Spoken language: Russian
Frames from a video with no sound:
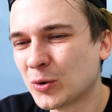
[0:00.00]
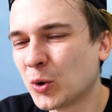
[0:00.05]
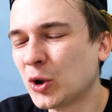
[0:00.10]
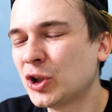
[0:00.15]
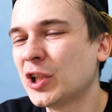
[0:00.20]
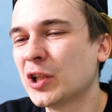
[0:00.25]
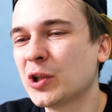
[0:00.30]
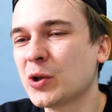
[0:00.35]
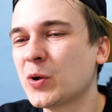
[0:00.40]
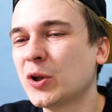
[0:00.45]

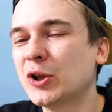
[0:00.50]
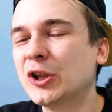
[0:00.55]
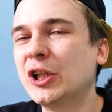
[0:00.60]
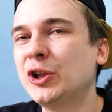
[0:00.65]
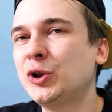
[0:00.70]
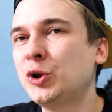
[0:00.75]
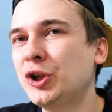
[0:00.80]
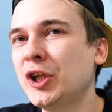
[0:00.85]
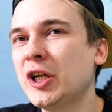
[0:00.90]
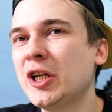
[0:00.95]
Точно такое же
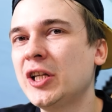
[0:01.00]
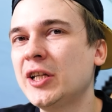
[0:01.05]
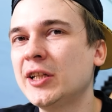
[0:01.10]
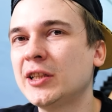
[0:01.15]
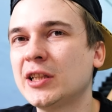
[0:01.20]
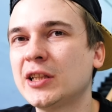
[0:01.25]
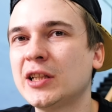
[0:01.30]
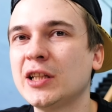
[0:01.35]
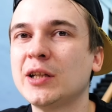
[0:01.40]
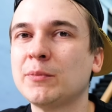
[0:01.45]
ощущение,
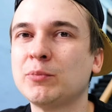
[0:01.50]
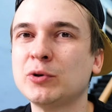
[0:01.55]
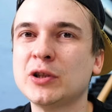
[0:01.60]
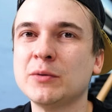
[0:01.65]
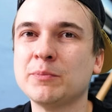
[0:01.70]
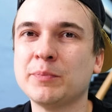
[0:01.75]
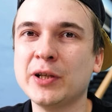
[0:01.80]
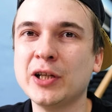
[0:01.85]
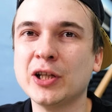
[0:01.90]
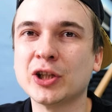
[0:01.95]
если ты,
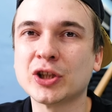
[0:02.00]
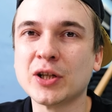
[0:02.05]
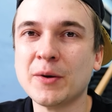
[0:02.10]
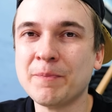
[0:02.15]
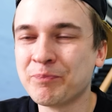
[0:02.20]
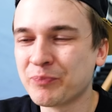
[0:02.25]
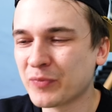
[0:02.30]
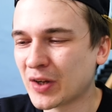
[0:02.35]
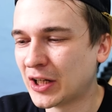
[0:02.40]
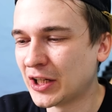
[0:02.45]
допустим, поешь
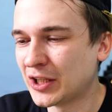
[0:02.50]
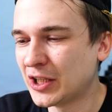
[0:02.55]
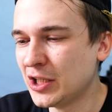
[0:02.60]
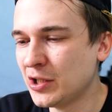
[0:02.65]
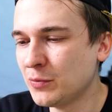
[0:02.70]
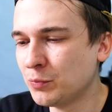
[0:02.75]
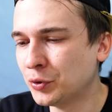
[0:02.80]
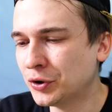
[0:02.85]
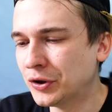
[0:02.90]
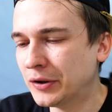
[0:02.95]

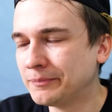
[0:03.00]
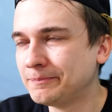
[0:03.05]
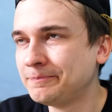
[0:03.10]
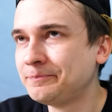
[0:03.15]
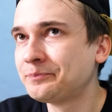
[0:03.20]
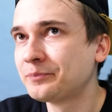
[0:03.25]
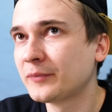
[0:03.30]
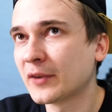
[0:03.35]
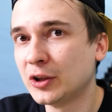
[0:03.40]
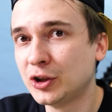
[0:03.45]
какие-нибудь
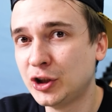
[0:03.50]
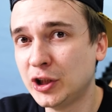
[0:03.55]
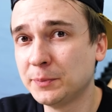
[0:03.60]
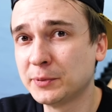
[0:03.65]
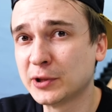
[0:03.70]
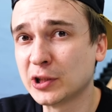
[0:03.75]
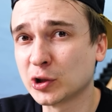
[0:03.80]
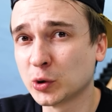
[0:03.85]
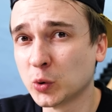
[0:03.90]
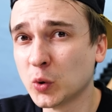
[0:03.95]

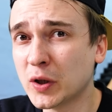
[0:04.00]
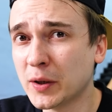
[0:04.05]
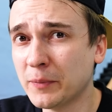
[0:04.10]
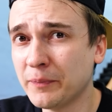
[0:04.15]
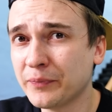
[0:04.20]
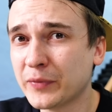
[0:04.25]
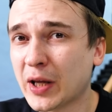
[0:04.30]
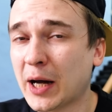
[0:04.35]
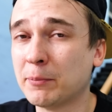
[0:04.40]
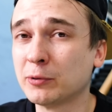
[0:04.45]
чипсы с луком,
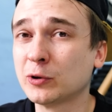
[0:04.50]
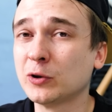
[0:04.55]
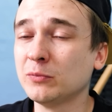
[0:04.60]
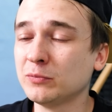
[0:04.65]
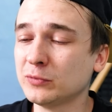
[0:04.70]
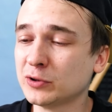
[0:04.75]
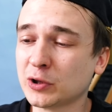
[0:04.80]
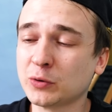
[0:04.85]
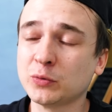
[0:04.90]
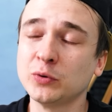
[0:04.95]
а
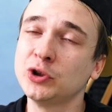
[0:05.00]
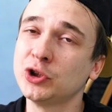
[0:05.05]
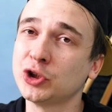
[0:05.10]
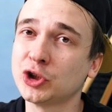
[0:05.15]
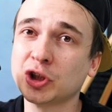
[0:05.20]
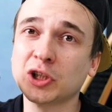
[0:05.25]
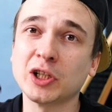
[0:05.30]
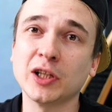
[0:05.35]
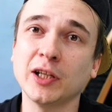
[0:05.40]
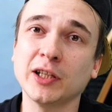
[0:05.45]
потом закусишь
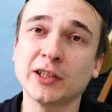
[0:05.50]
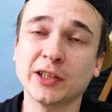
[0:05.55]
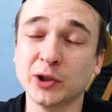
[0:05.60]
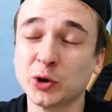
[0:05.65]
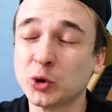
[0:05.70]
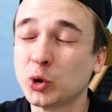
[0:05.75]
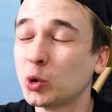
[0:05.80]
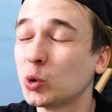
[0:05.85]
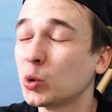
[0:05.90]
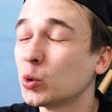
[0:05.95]
шоколадкой.
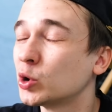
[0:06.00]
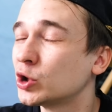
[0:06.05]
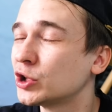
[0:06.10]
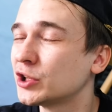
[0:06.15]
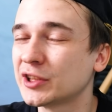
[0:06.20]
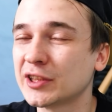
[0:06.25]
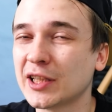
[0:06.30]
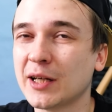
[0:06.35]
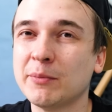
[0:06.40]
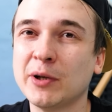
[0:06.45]
То же
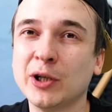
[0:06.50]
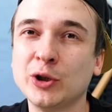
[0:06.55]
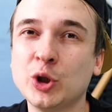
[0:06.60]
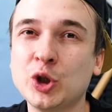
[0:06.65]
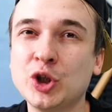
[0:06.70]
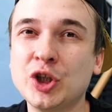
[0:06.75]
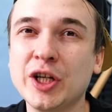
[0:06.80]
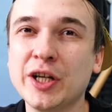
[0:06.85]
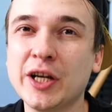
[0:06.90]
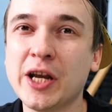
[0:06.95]
самое
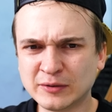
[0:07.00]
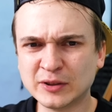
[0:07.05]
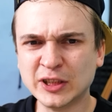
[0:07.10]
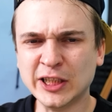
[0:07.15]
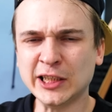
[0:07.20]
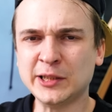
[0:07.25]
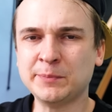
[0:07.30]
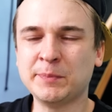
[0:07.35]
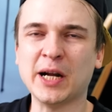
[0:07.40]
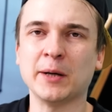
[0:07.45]
ощущение.
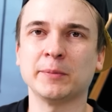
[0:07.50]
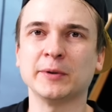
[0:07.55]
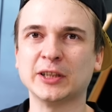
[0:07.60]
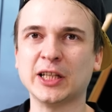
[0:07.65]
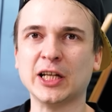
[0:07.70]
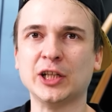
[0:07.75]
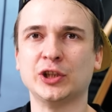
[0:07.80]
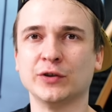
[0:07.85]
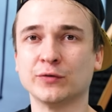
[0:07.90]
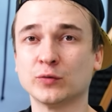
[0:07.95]
Есть
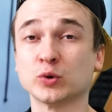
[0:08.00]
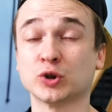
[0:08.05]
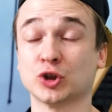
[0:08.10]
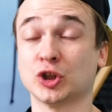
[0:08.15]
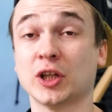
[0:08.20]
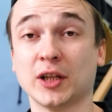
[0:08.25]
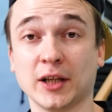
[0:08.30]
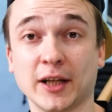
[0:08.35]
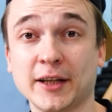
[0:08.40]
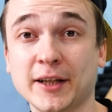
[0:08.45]
преобладающий вкус
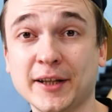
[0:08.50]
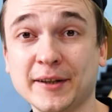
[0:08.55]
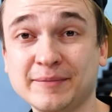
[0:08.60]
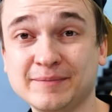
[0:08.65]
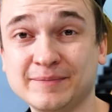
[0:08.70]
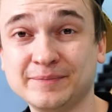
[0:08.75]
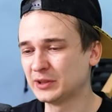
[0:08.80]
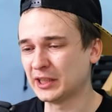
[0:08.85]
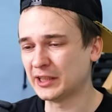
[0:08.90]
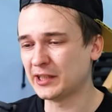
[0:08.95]

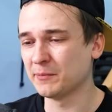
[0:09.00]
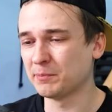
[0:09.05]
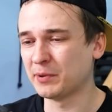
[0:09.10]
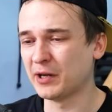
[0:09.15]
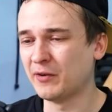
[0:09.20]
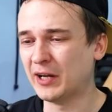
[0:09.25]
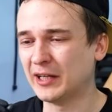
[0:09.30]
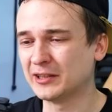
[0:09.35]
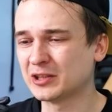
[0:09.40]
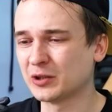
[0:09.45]
шоколада, ну, затем
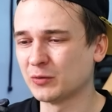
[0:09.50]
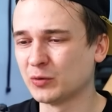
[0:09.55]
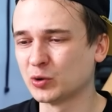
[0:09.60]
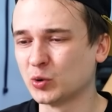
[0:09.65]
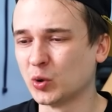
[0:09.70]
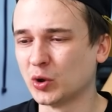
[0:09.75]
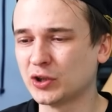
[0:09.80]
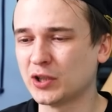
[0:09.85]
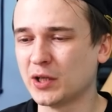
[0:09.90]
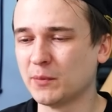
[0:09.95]
появляются вот
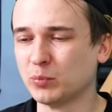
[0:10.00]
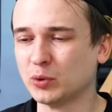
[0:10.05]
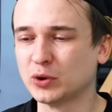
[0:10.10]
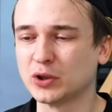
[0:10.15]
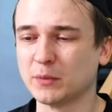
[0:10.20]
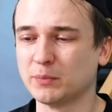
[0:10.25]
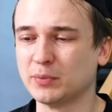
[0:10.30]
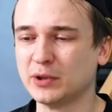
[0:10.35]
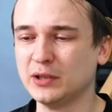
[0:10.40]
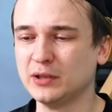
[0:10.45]
нотки,
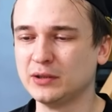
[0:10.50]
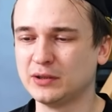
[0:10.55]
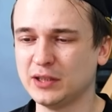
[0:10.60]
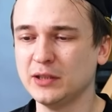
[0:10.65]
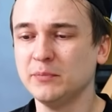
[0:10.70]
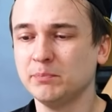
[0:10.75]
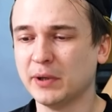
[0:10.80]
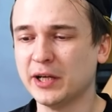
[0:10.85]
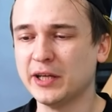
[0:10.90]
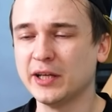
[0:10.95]
будто бы
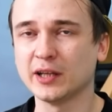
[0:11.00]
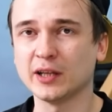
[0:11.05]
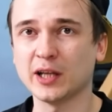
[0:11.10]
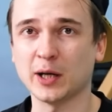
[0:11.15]
ты поел